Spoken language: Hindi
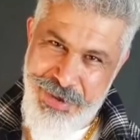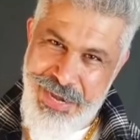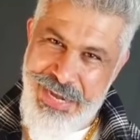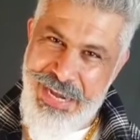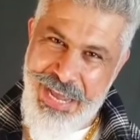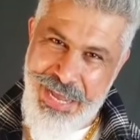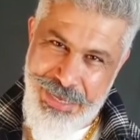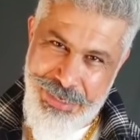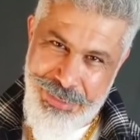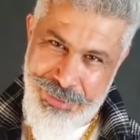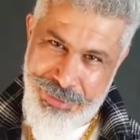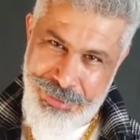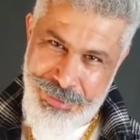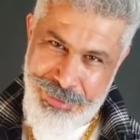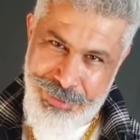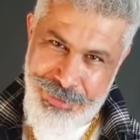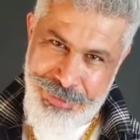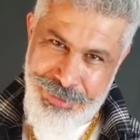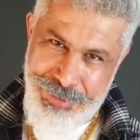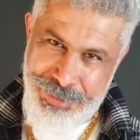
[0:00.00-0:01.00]
बेटा
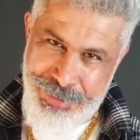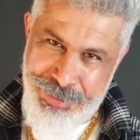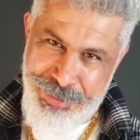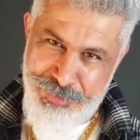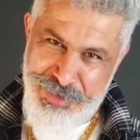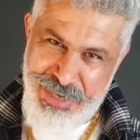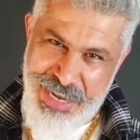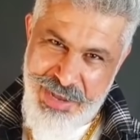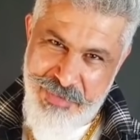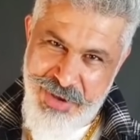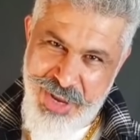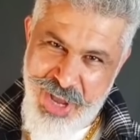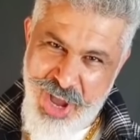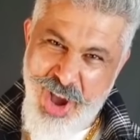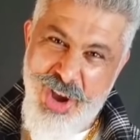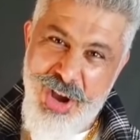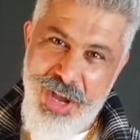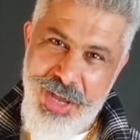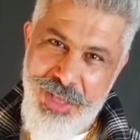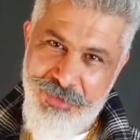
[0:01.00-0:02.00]
दुश्मनी अपनी
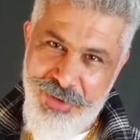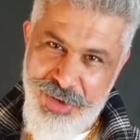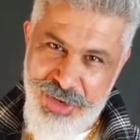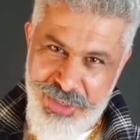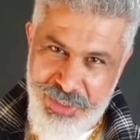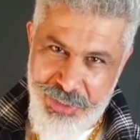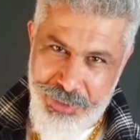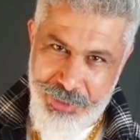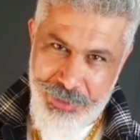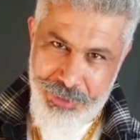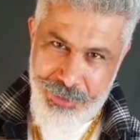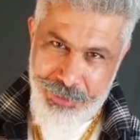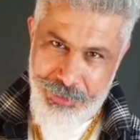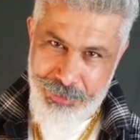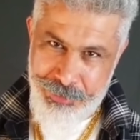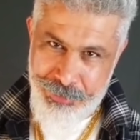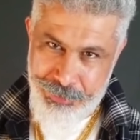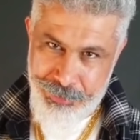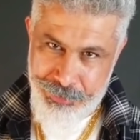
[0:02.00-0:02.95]
औकात वालों से कर